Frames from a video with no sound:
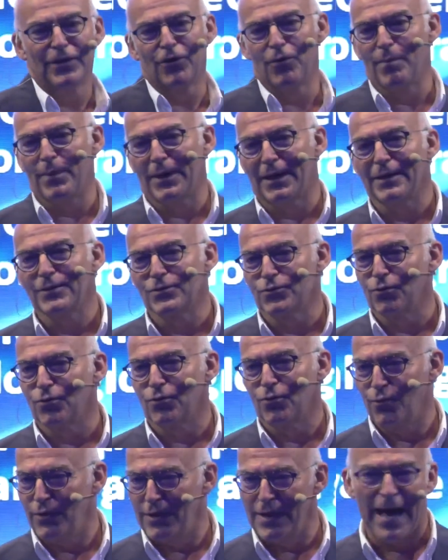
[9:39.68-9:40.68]
dico perché
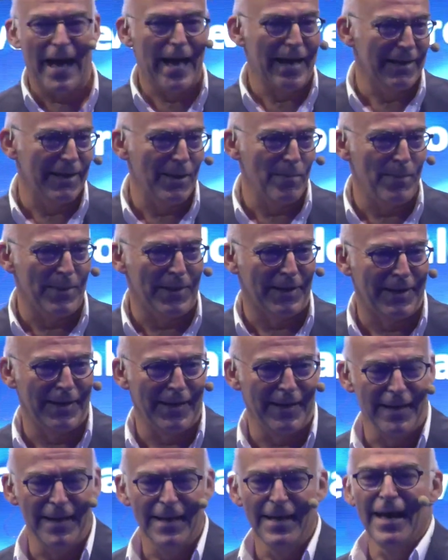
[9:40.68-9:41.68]
sono qui, anche
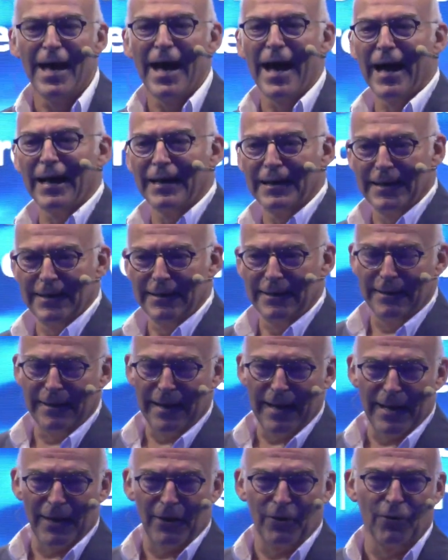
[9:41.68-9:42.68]
perché
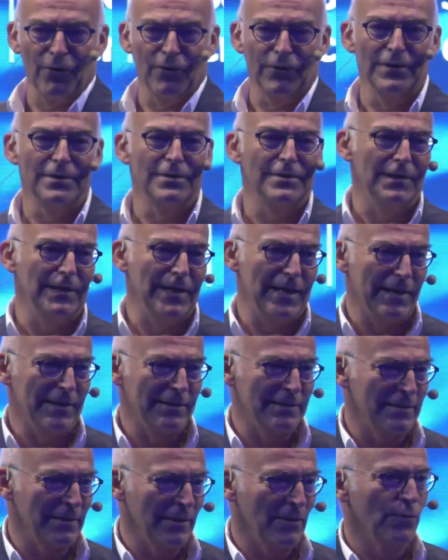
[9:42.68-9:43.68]
all'interno di
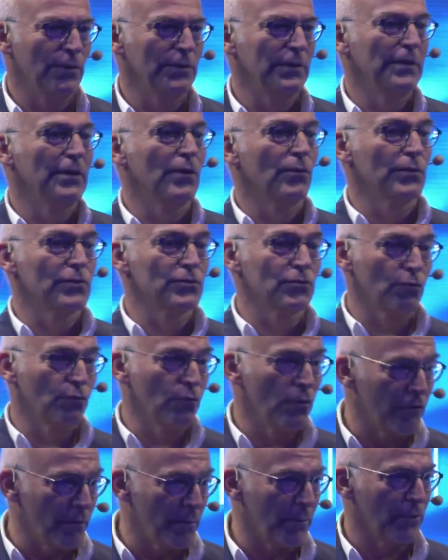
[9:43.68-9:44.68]
Sinext, quindi di questo
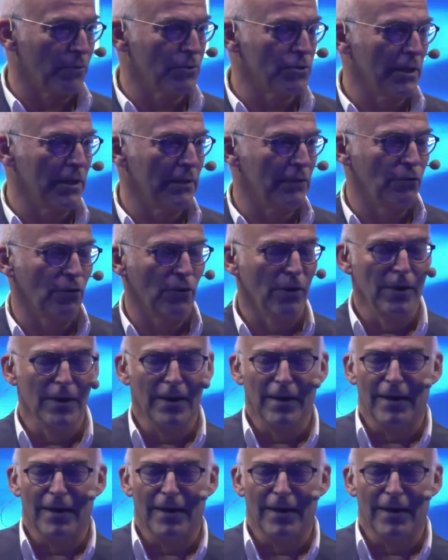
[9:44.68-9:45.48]
nuovo progetto